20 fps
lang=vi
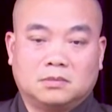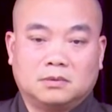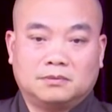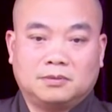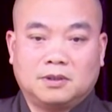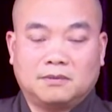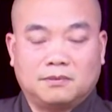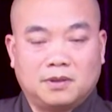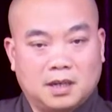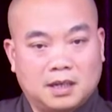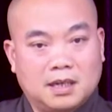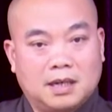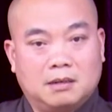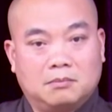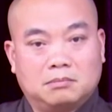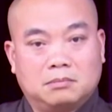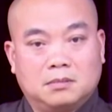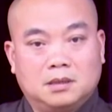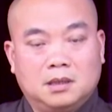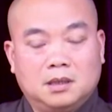Phật Phật
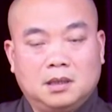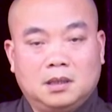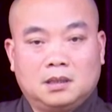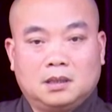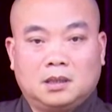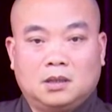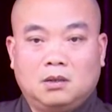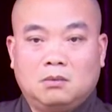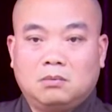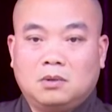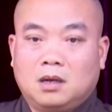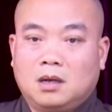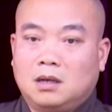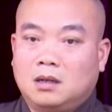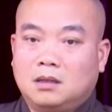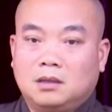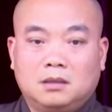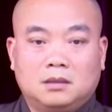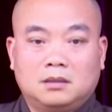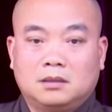học thì lúc
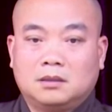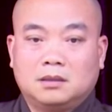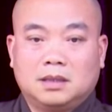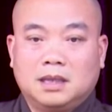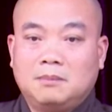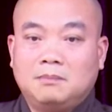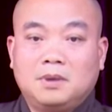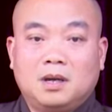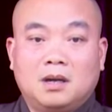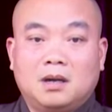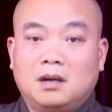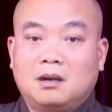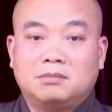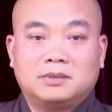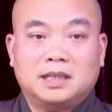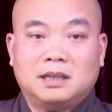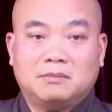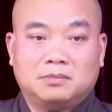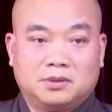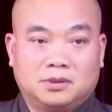đó nhắm không
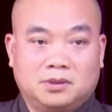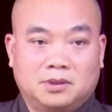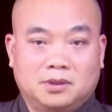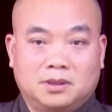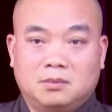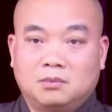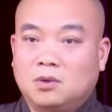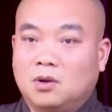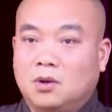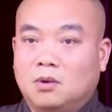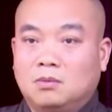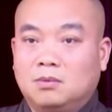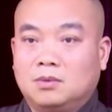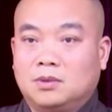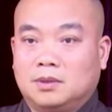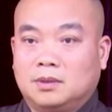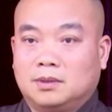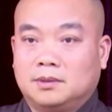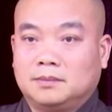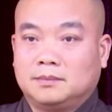xong rồi không ổn rồi